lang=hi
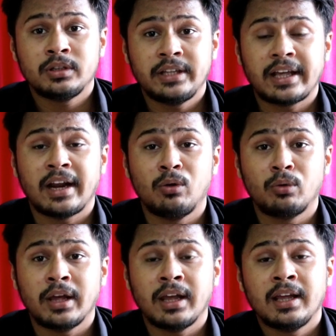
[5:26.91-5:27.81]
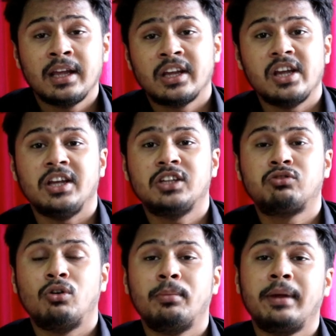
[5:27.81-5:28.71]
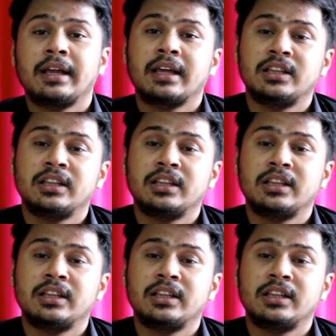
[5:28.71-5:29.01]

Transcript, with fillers: दिख रहे होंगे कि इस फ़ोन में